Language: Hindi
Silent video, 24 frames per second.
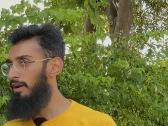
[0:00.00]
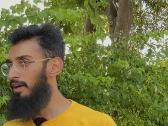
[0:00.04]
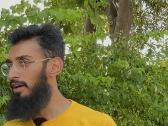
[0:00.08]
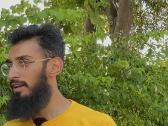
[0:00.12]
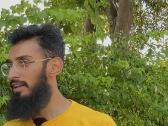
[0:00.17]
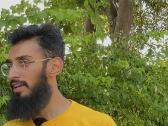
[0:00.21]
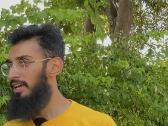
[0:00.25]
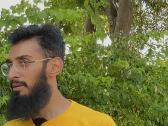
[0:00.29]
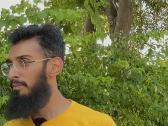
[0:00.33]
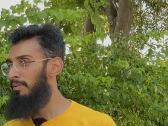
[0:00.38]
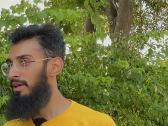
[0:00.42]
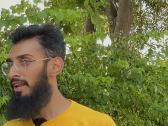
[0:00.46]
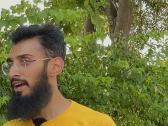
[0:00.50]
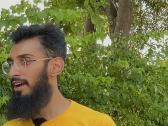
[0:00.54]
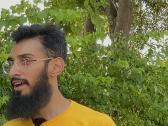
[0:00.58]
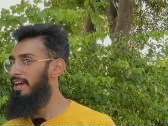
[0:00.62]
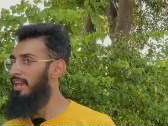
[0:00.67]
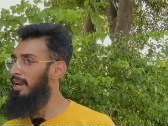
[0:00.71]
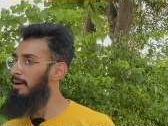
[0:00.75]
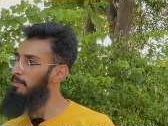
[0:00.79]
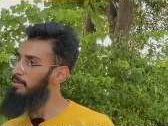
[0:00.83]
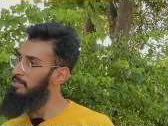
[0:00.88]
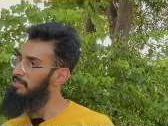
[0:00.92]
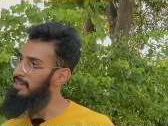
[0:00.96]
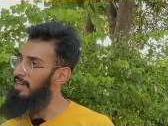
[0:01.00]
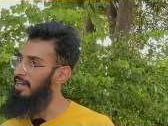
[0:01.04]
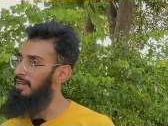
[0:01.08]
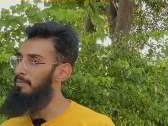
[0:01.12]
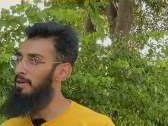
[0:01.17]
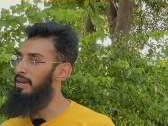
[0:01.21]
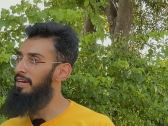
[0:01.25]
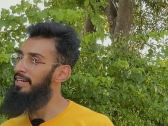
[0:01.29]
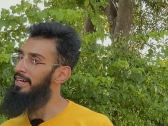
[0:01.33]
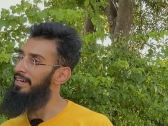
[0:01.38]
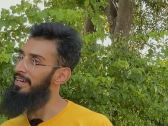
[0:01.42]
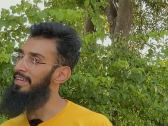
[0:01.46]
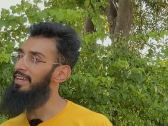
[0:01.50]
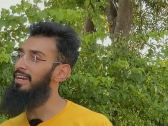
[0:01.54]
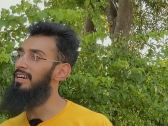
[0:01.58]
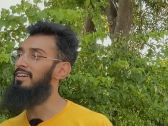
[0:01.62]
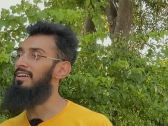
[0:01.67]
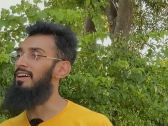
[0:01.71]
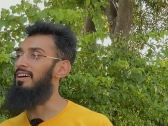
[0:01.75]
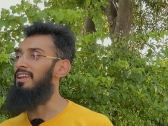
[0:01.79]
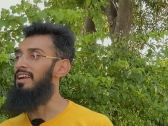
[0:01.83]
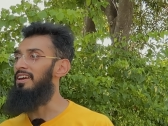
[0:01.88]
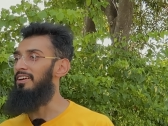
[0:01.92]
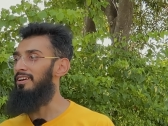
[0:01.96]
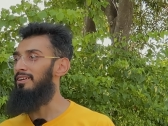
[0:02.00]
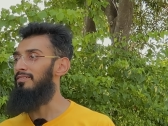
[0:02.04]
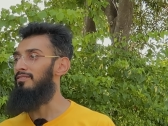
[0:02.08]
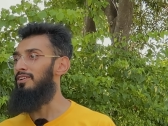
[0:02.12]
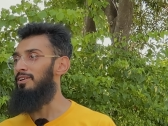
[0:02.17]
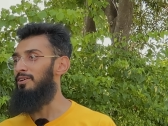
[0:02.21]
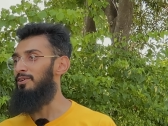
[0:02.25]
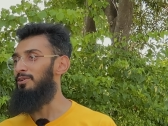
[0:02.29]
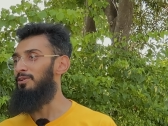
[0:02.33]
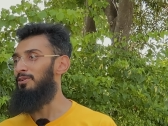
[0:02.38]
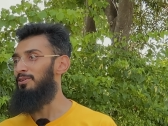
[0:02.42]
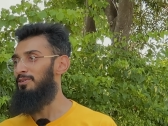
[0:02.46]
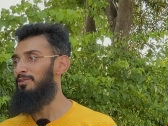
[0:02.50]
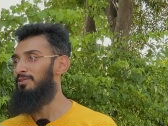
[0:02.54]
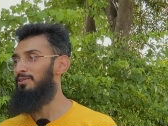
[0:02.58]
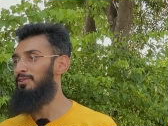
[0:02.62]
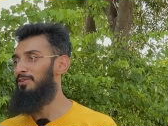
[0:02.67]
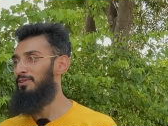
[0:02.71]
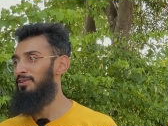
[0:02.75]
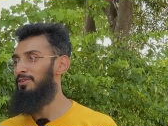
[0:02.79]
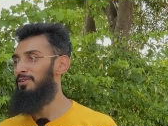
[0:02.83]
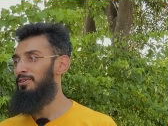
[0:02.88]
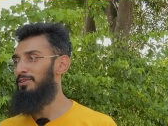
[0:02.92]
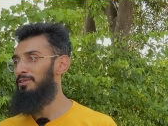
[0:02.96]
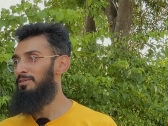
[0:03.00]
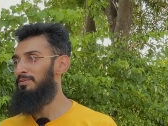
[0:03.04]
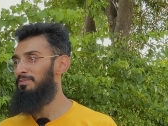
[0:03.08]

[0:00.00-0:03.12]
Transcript: पड़ा लेकिन मैंने कहा यार अभी इस साल मैंने डेडिकेट करना है ट्रैवलिंग को सही है